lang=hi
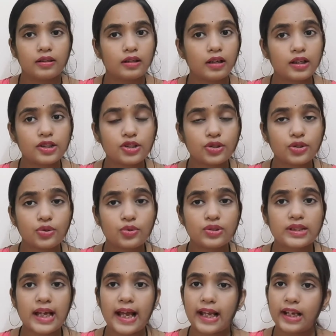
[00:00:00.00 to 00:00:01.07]
थर्ड जो
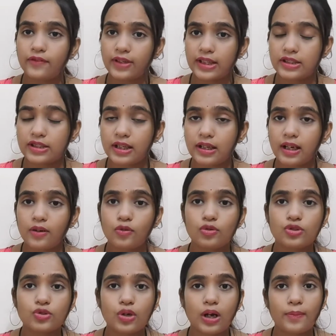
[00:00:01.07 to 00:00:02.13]
यूज़ है एलोवेरा जेल का
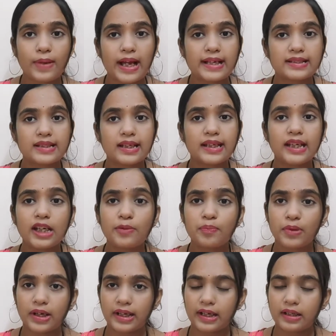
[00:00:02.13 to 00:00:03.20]
वो उसको आप एज अ हीट
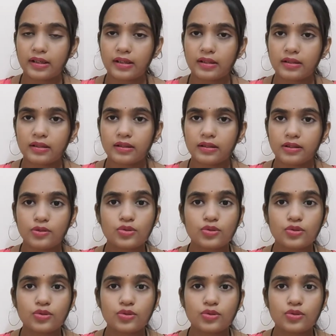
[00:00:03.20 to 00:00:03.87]
प्रोटेक्टर